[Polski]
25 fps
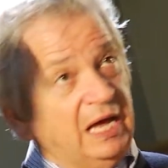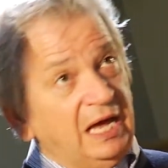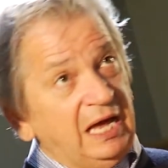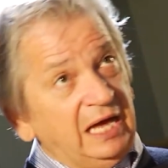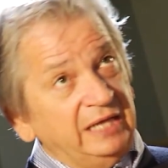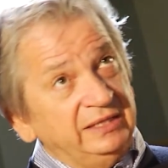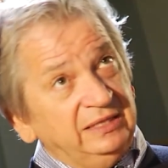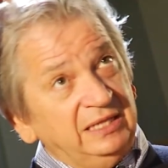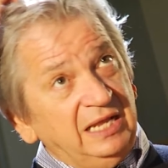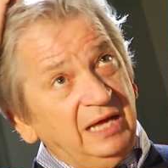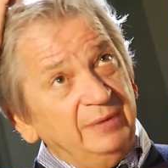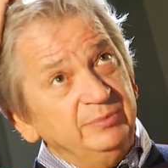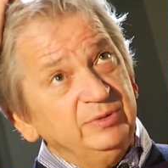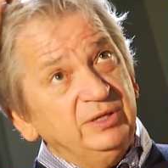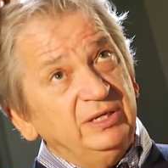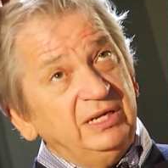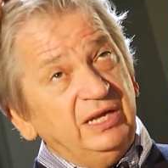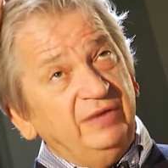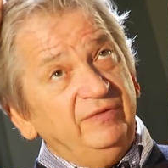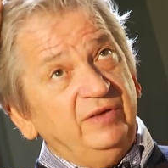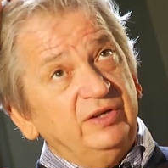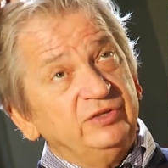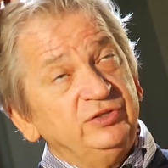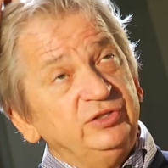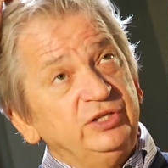A dla mnie
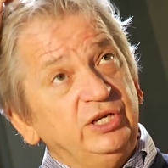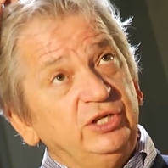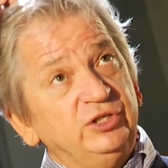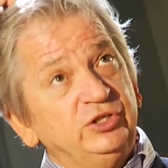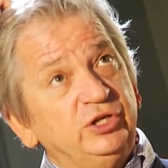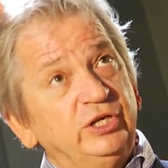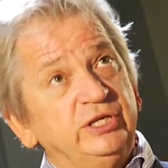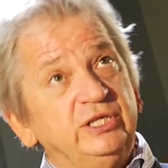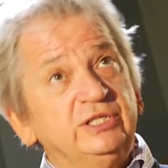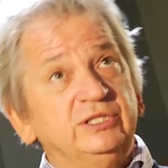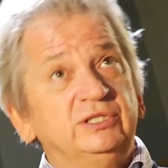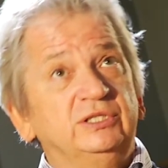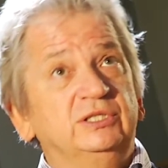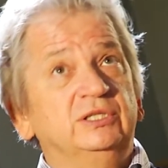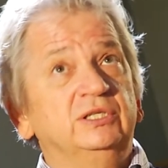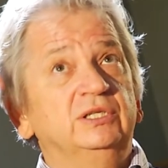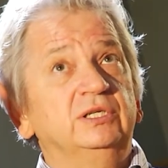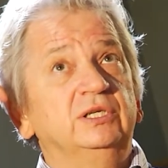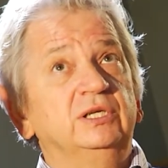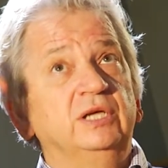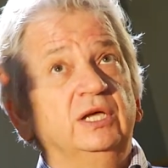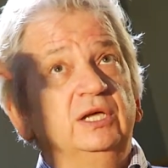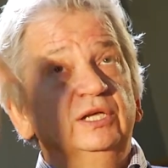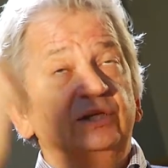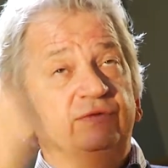najważniejsze jest
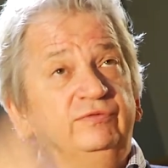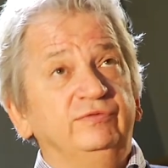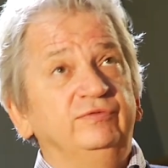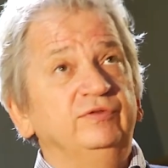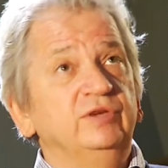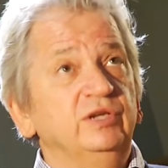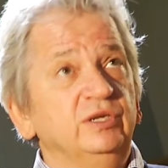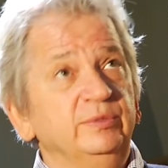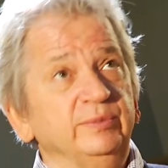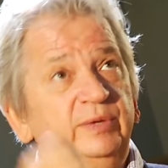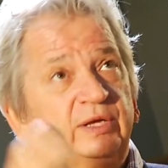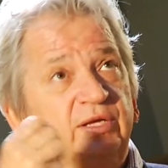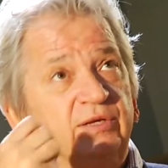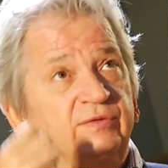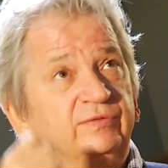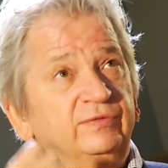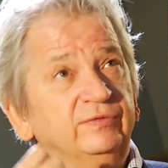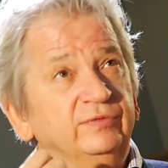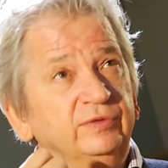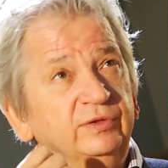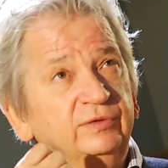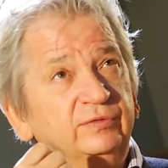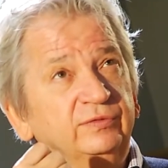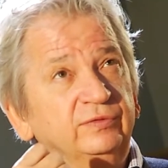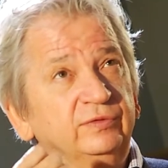y, i w filmie, i
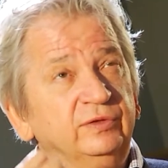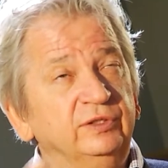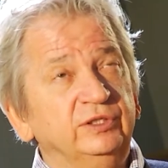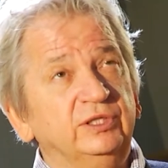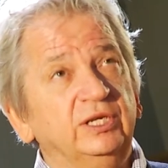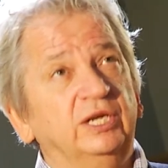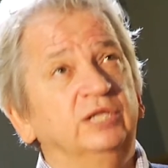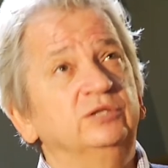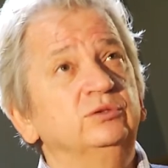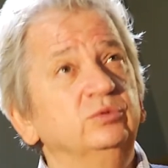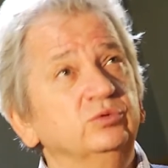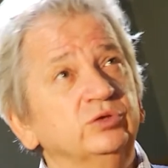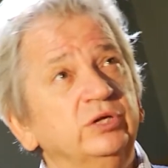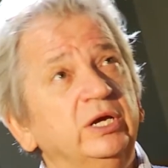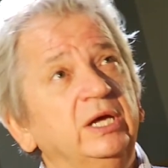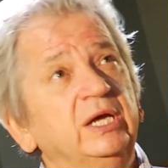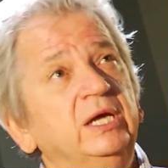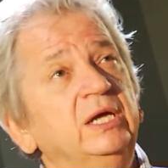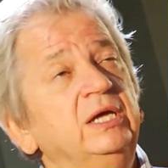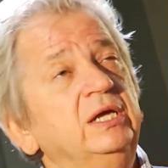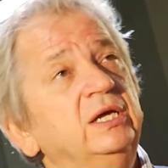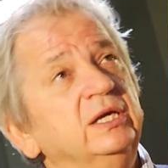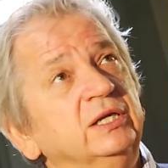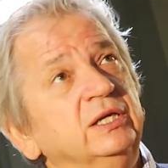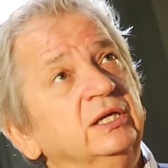w, i w literaturze
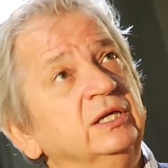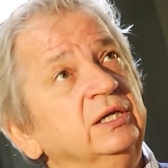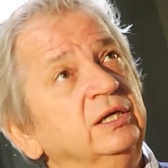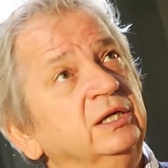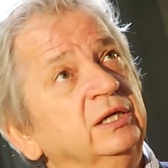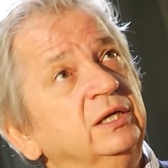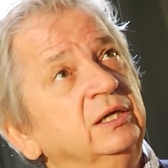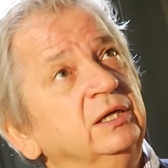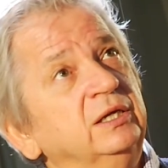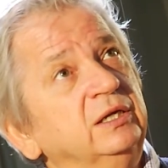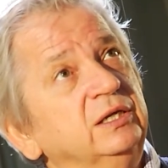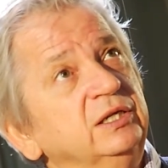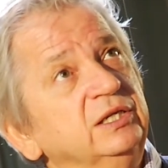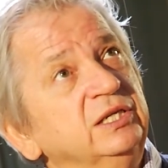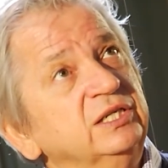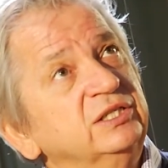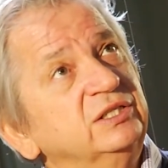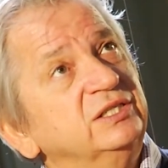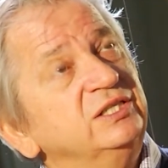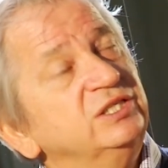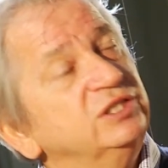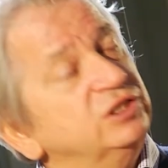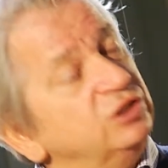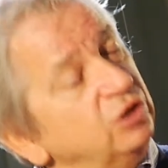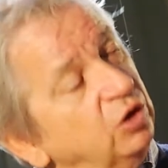y,
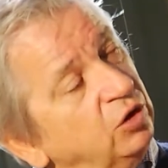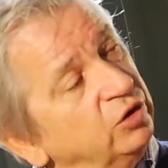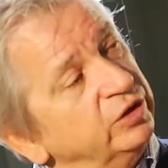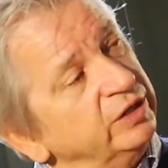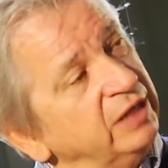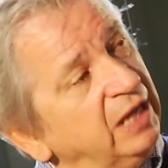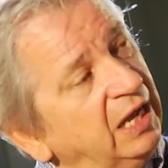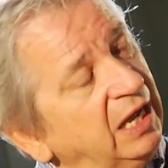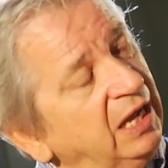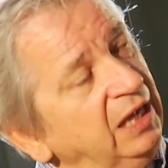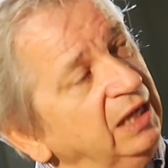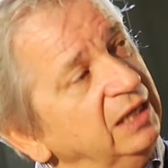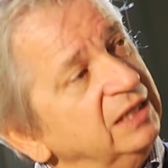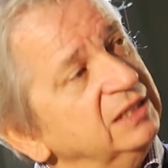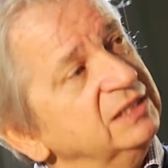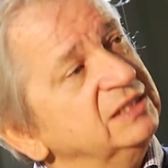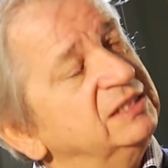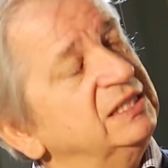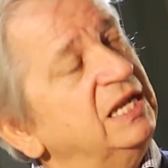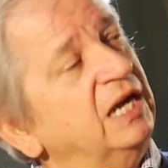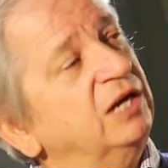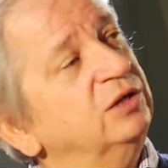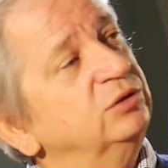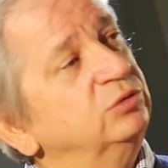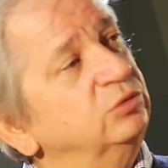jest historia,
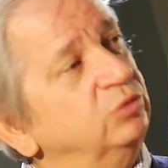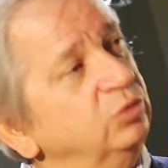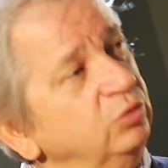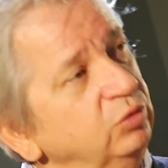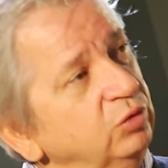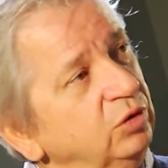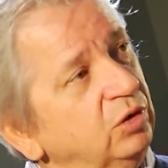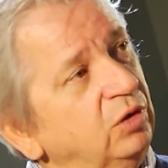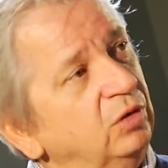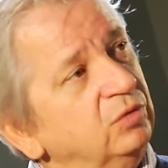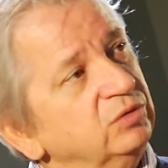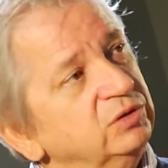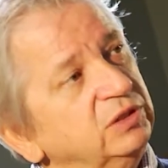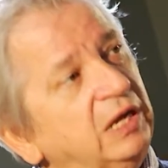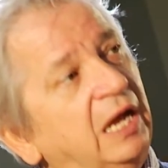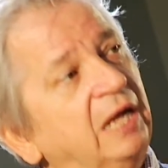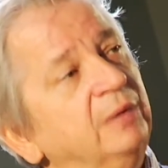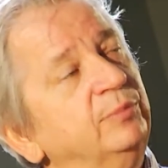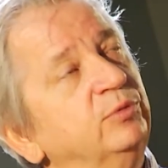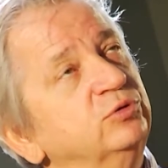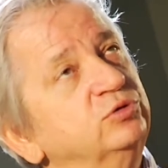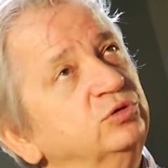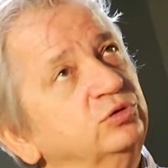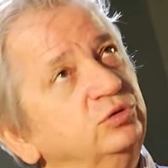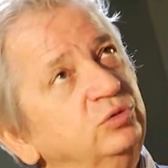za którą
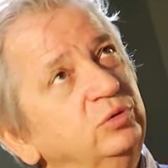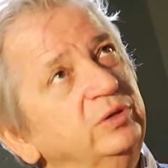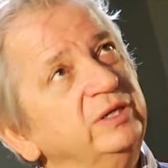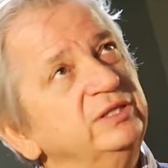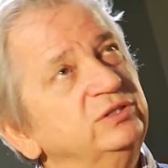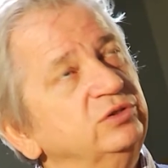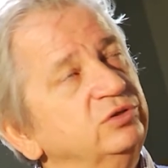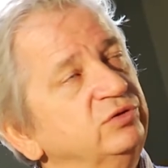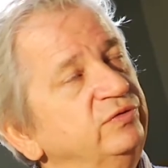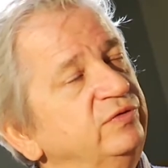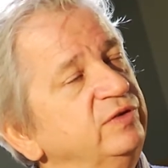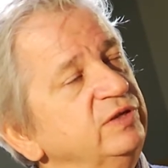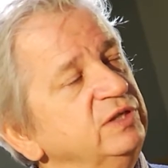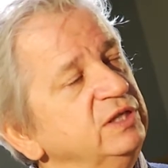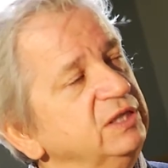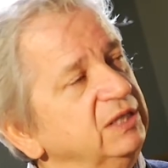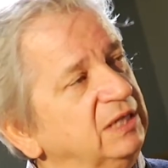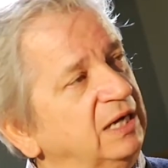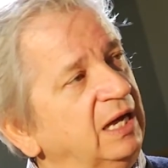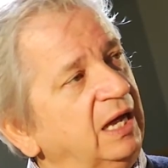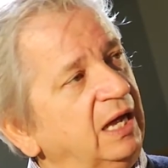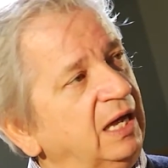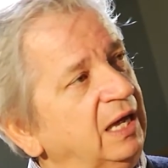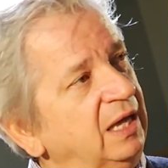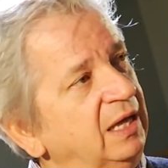albo z której coś
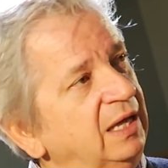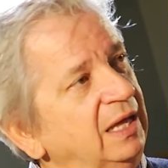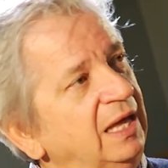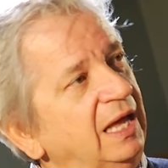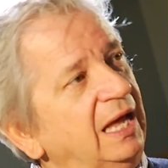wynika.